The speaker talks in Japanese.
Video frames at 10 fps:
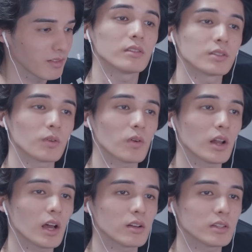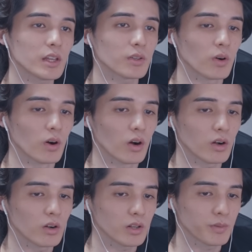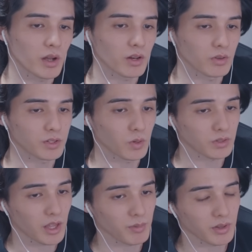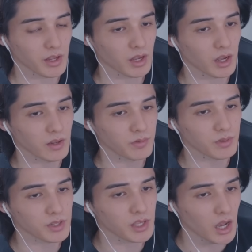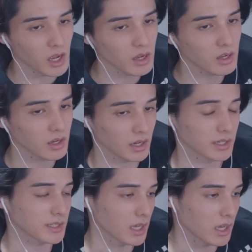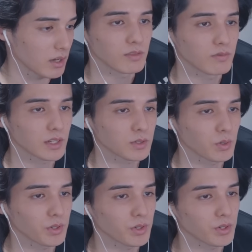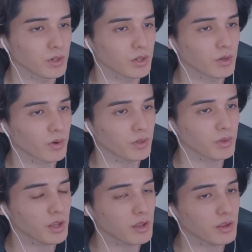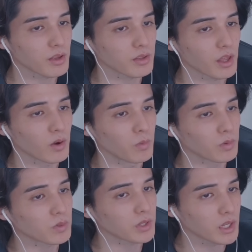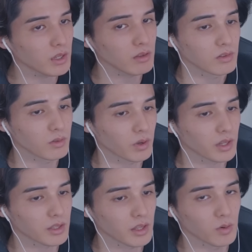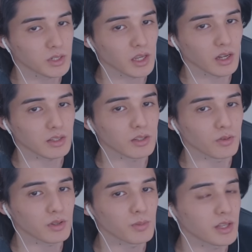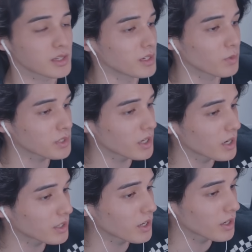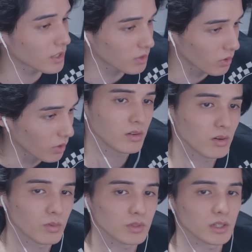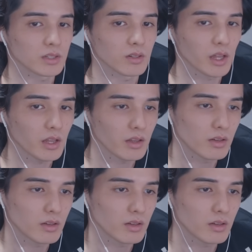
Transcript: そこからある程度今の状態まで回復したからさ、まあそういう俺の経験談をもとにどうやって治したかっていうのを君たちに教えられたらなと思うんですよね。